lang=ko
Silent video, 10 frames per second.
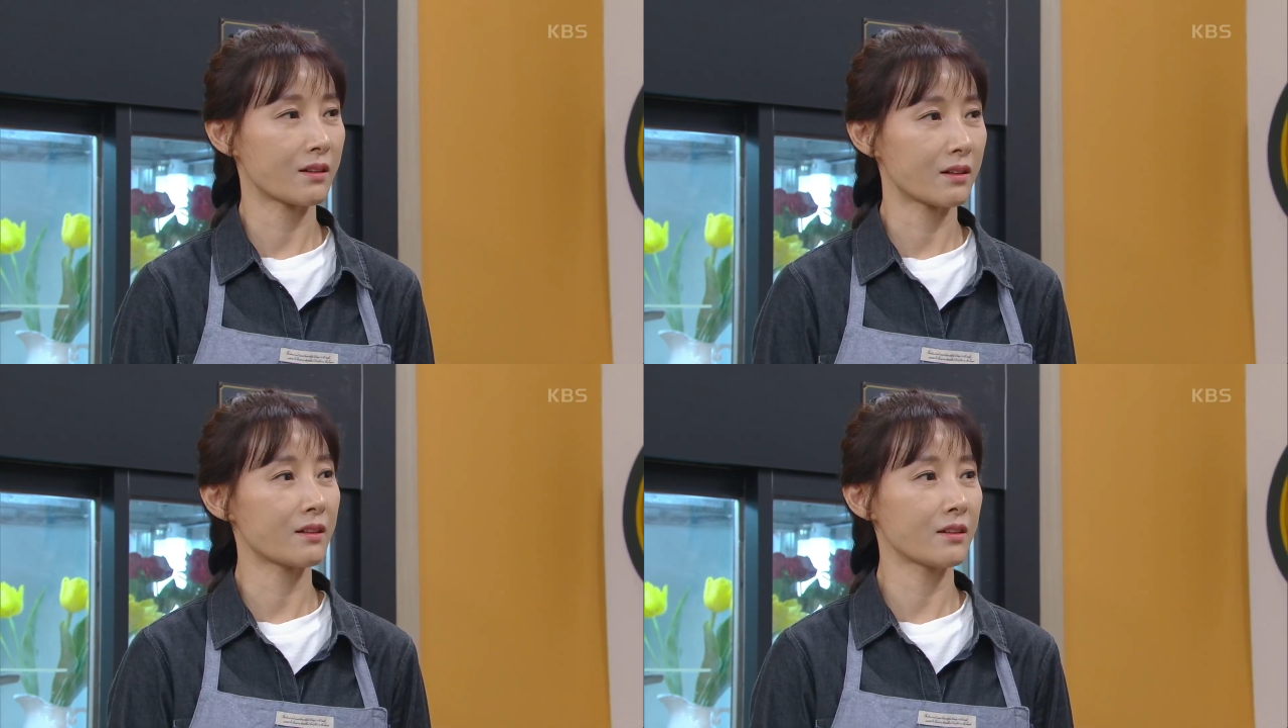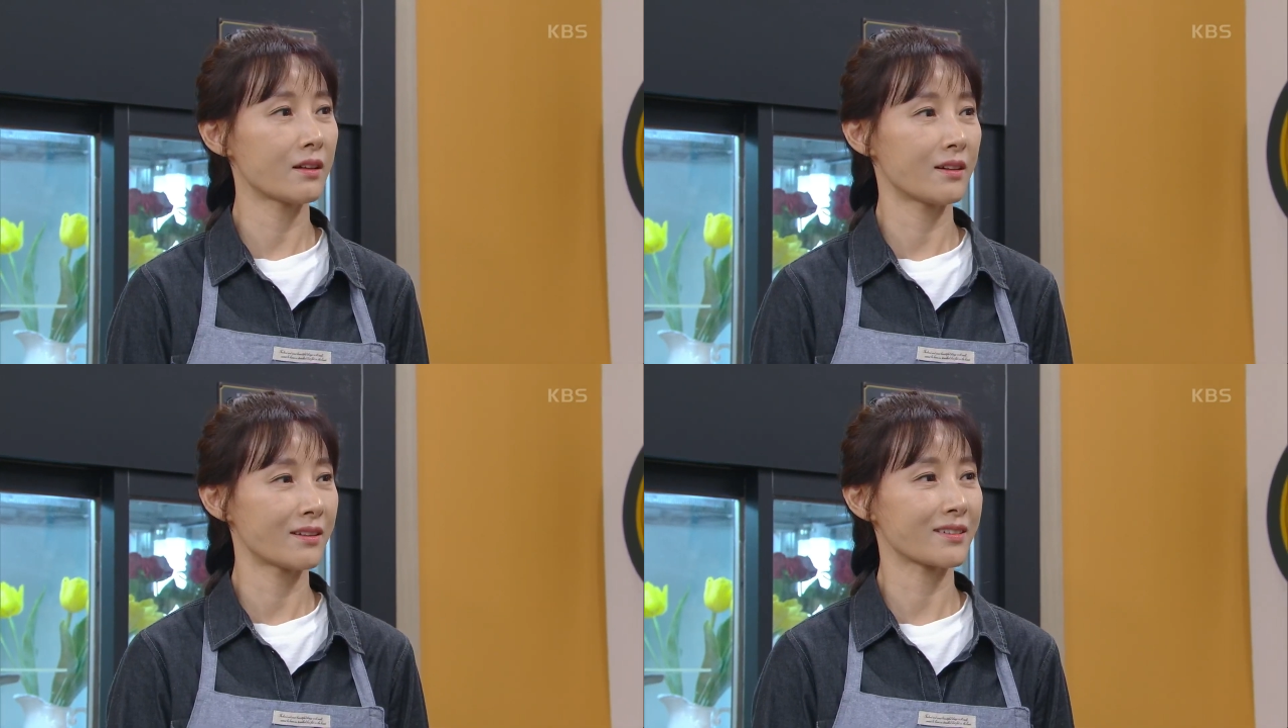어,
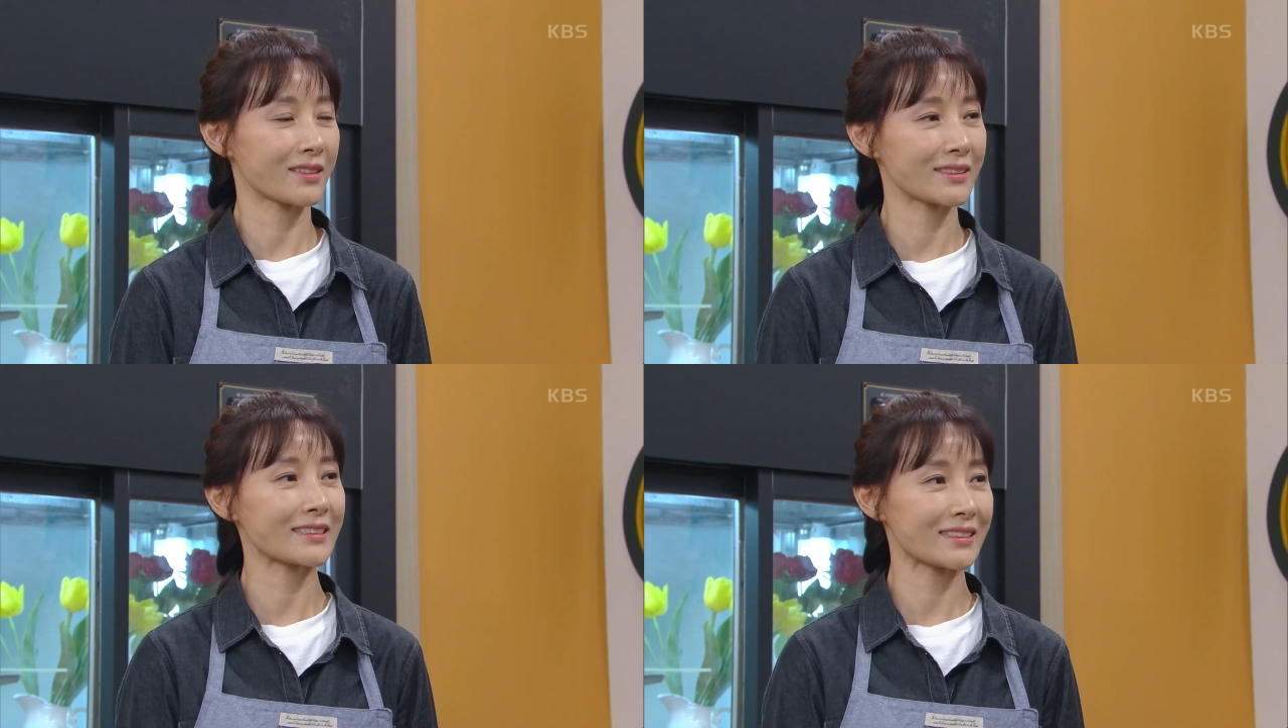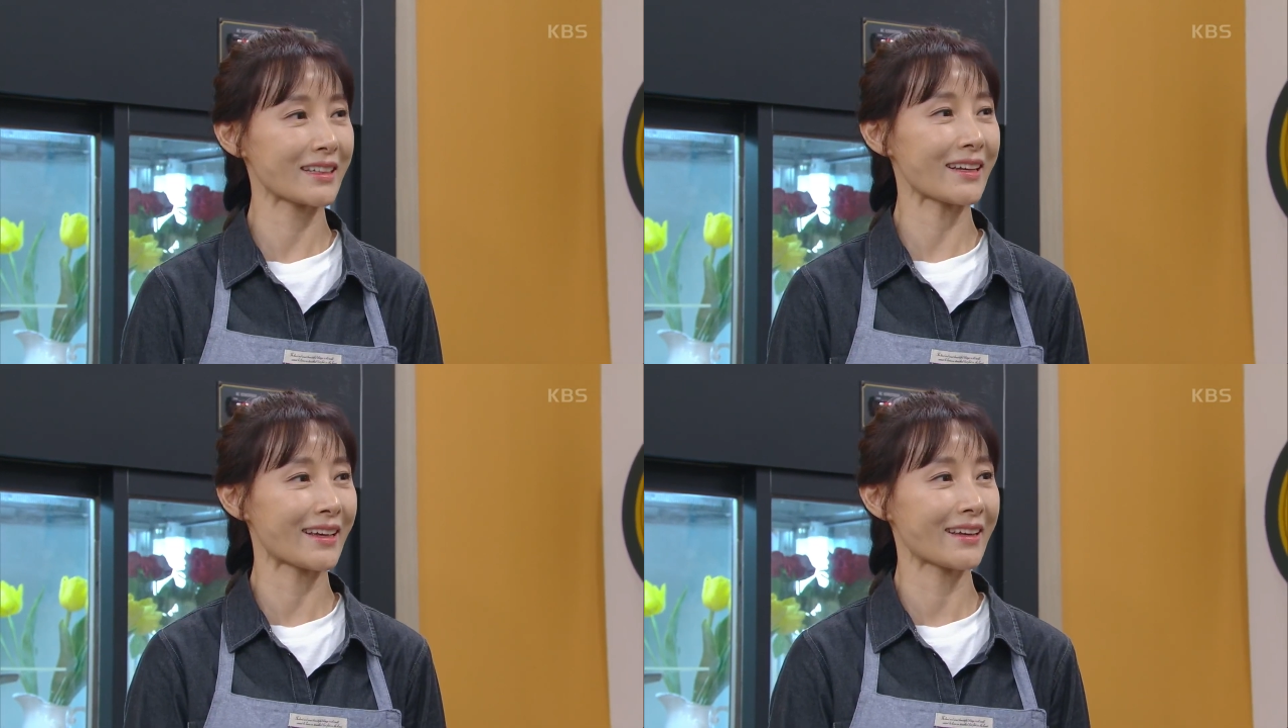어,
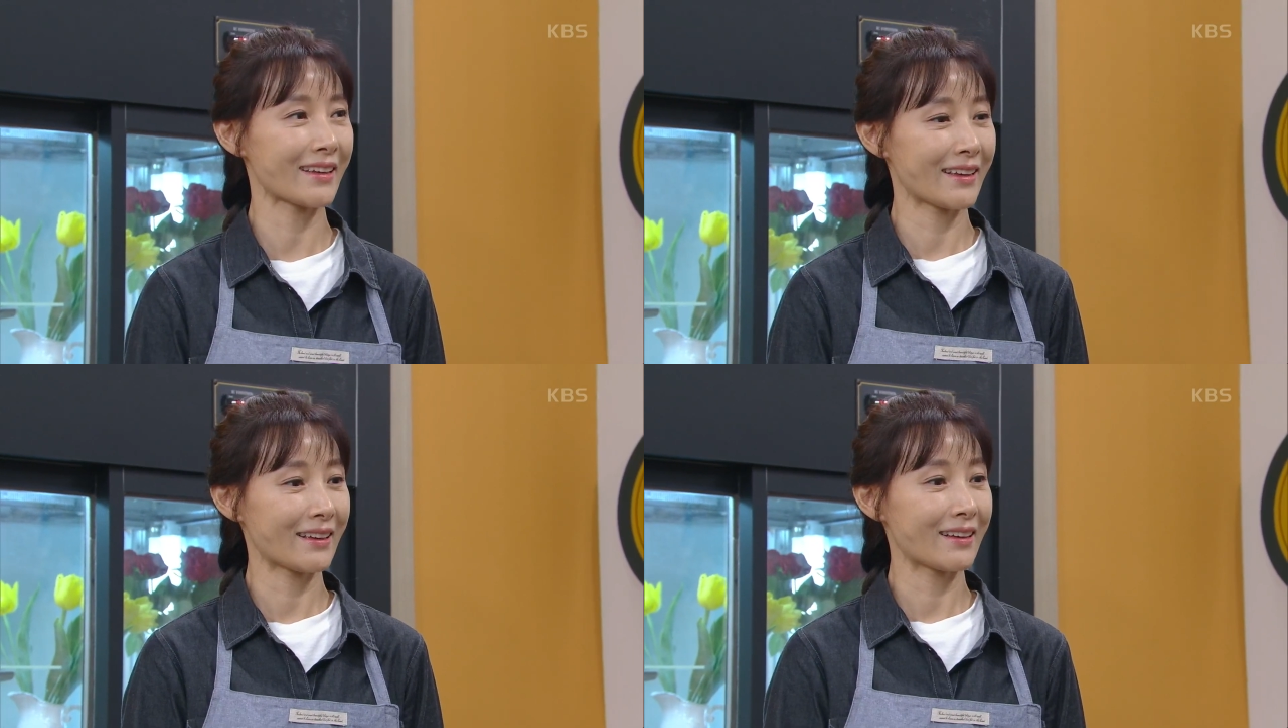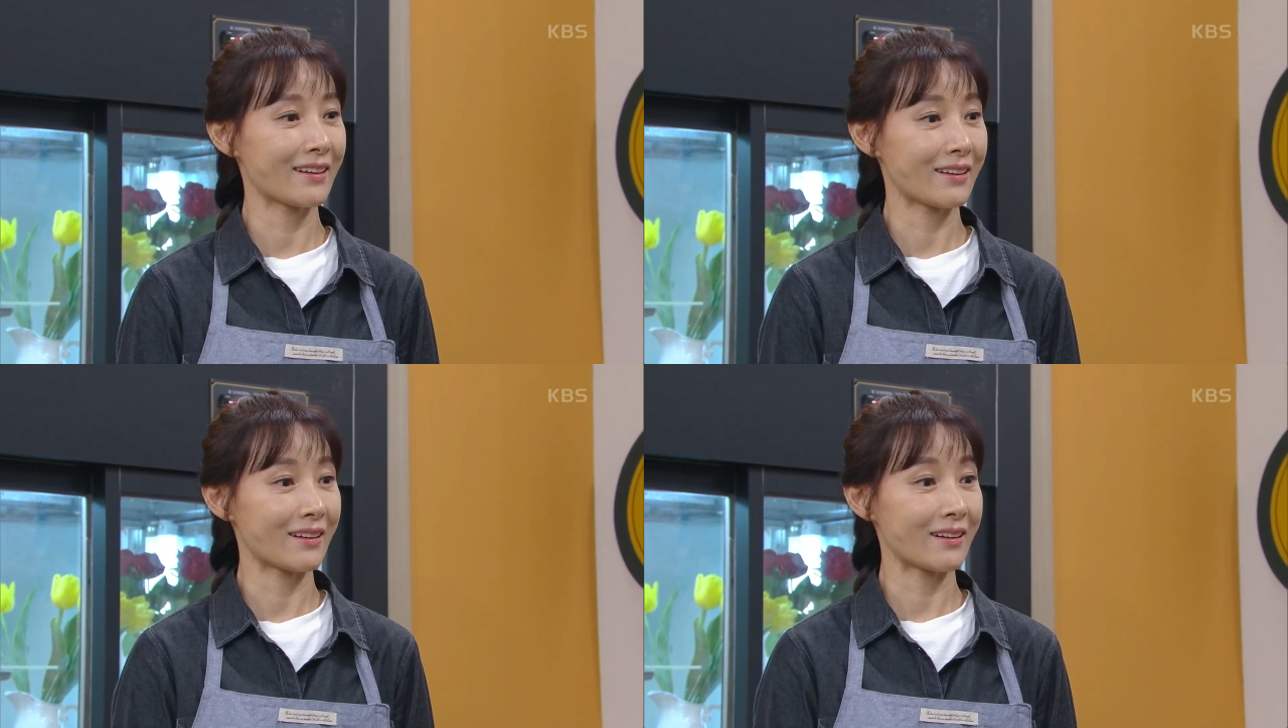그래.
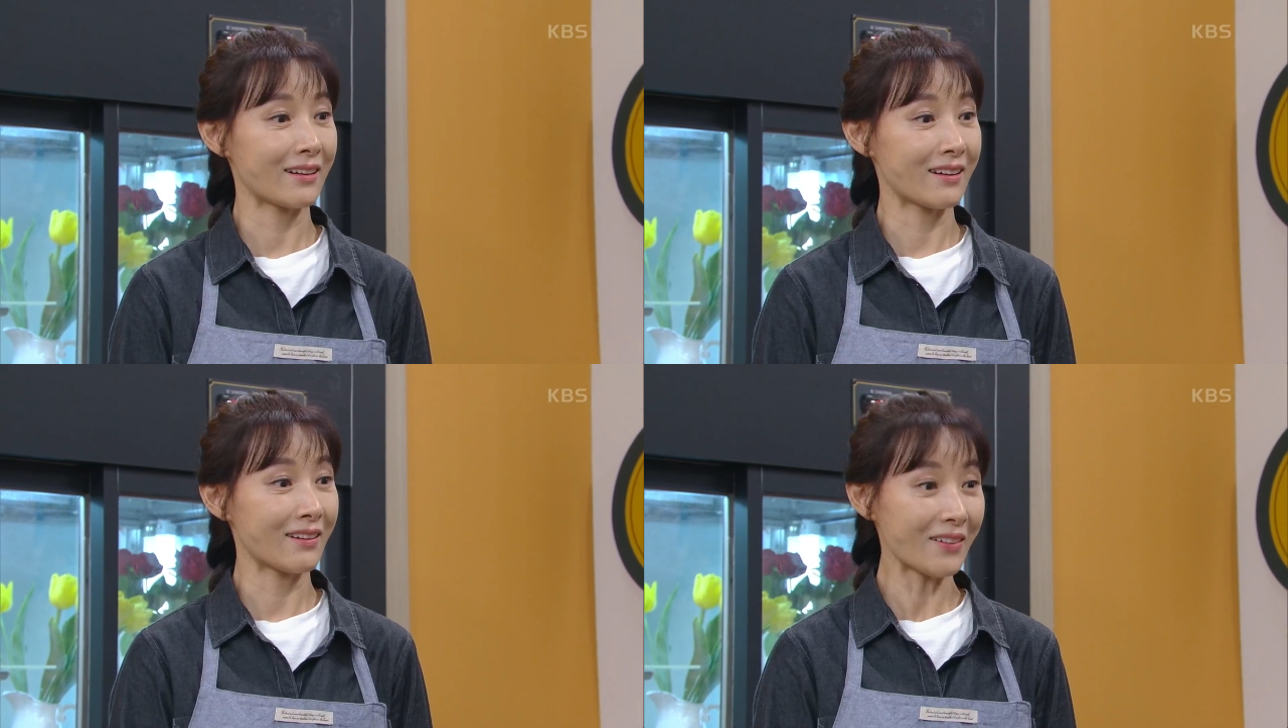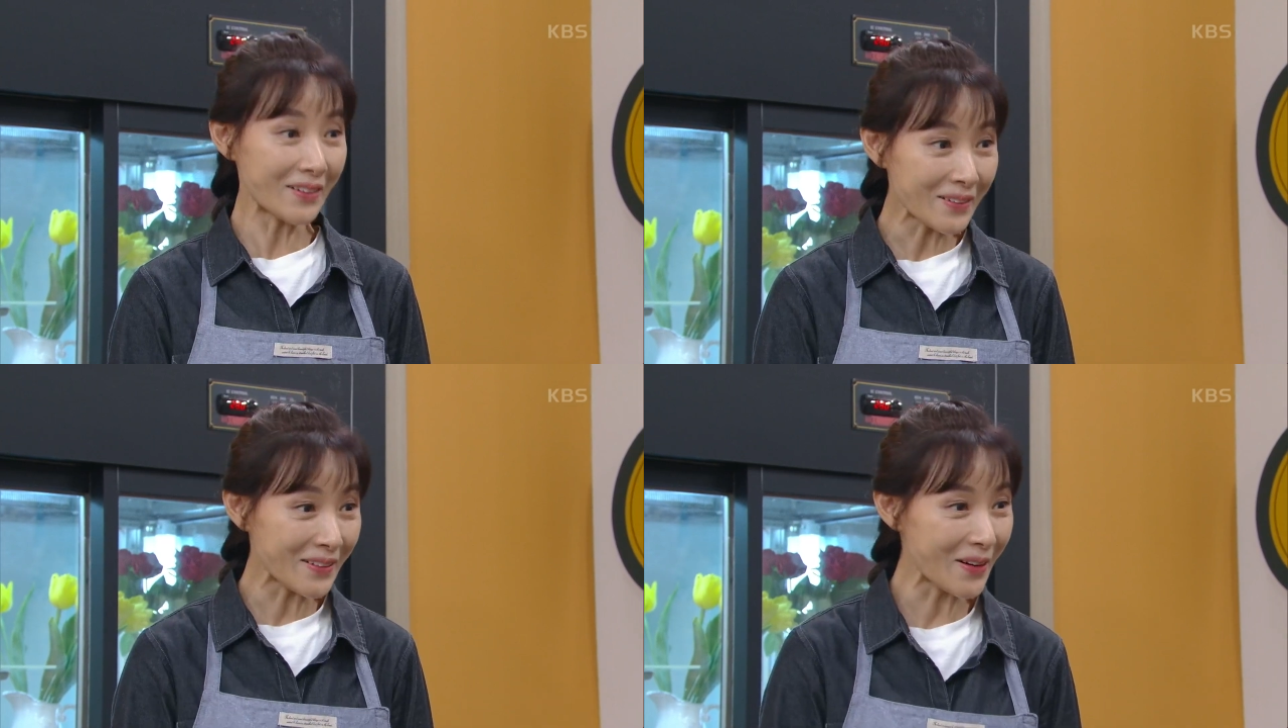
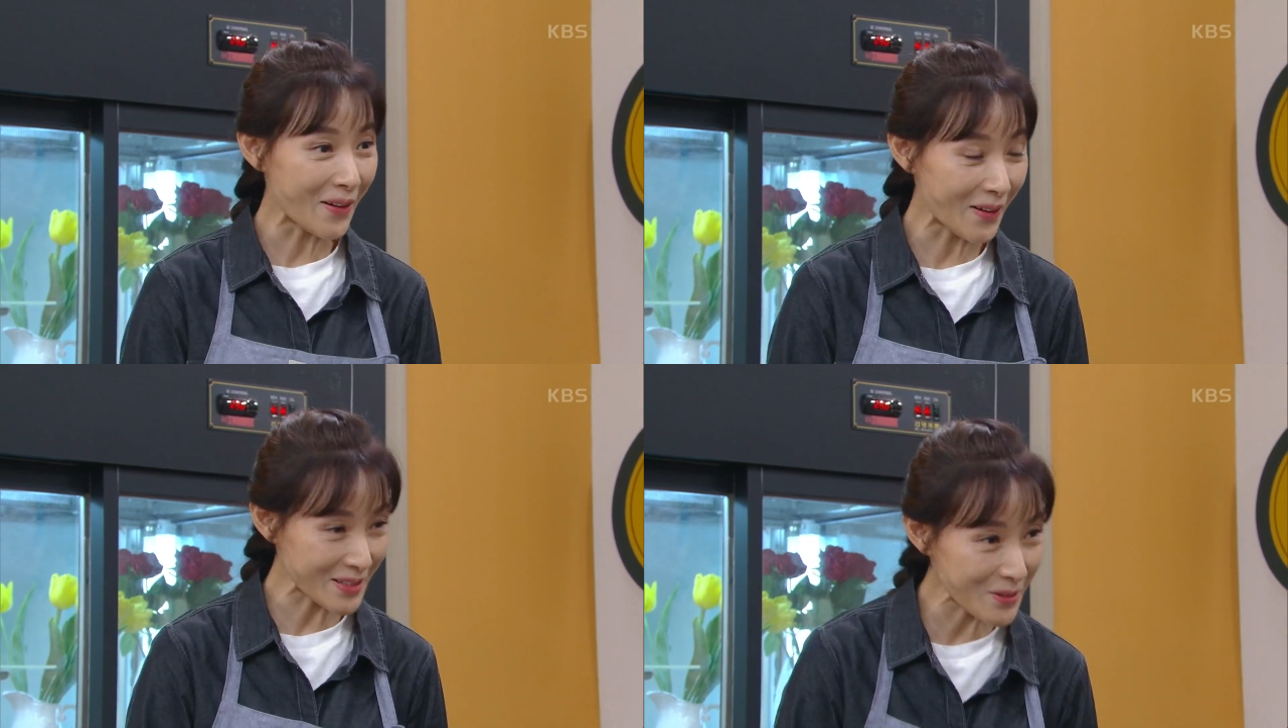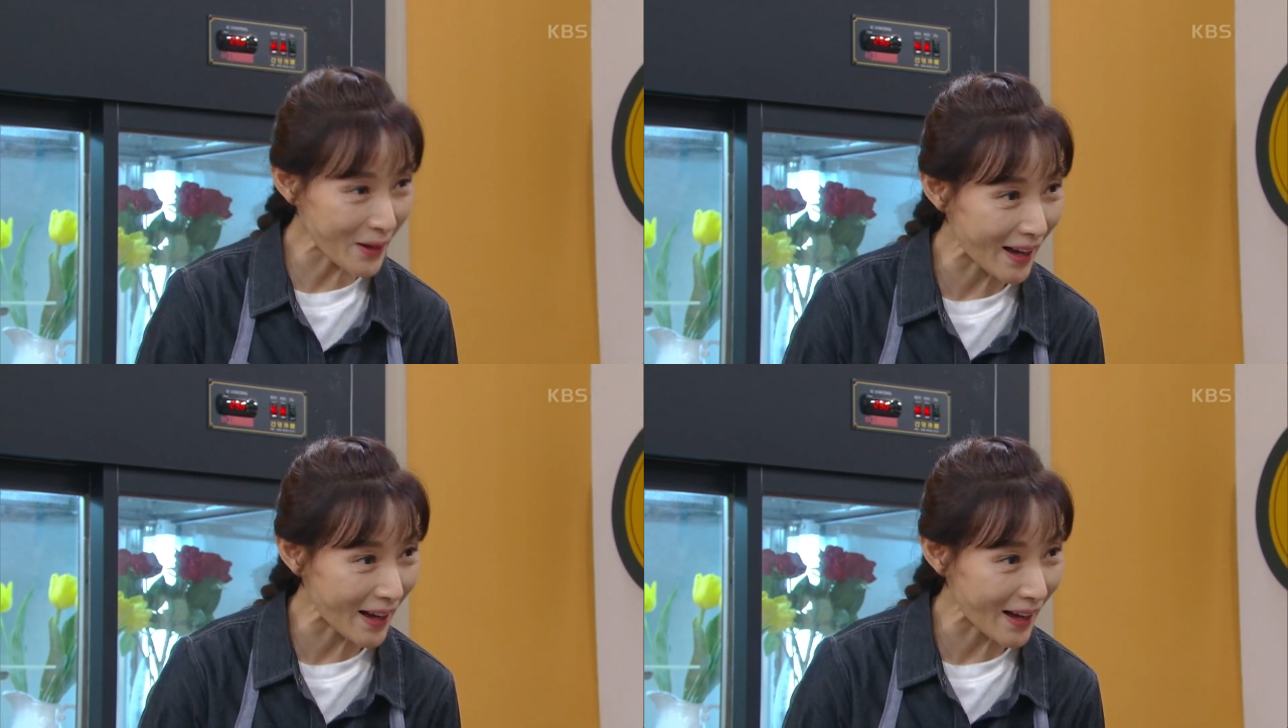어, 어서